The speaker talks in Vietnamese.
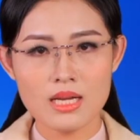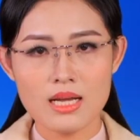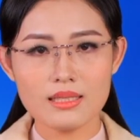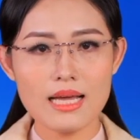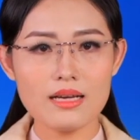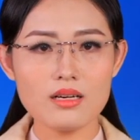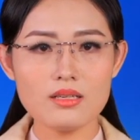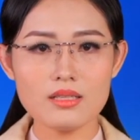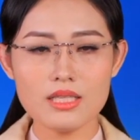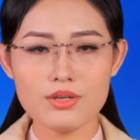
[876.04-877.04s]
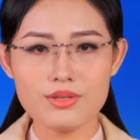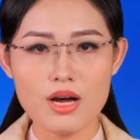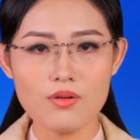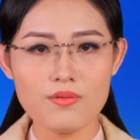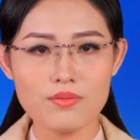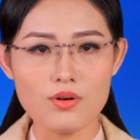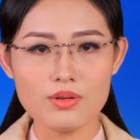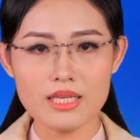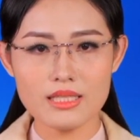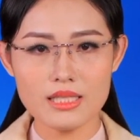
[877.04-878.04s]
Nga có rất nhiều dầu và vũ
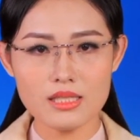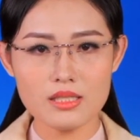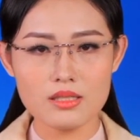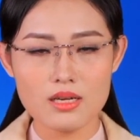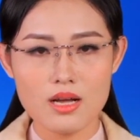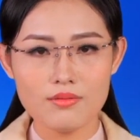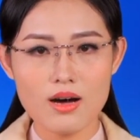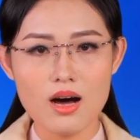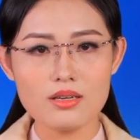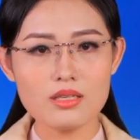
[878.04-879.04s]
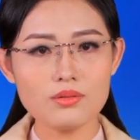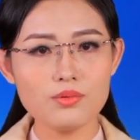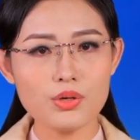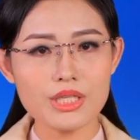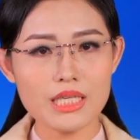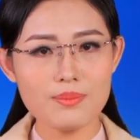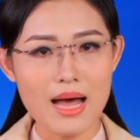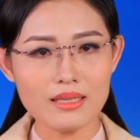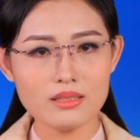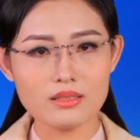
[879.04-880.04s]
khí chiến lược và họ rất vui khi
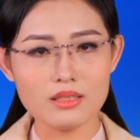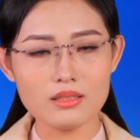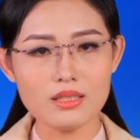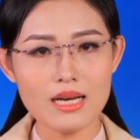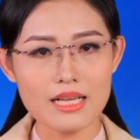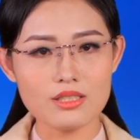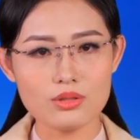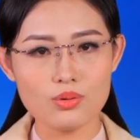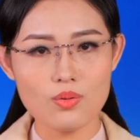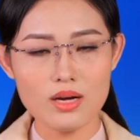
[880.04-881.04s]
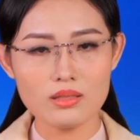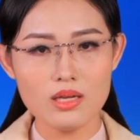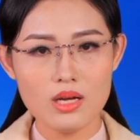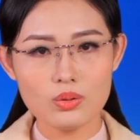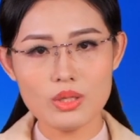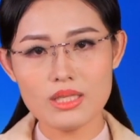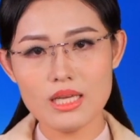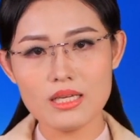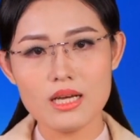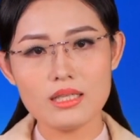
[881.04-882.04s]
bán được những thứ này cho Trung Quốc. Tuy
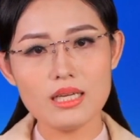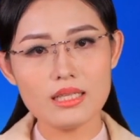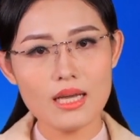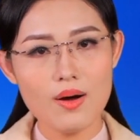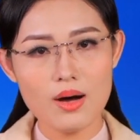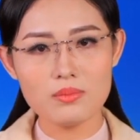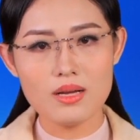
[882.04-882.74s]
nhiên, thì theo ông,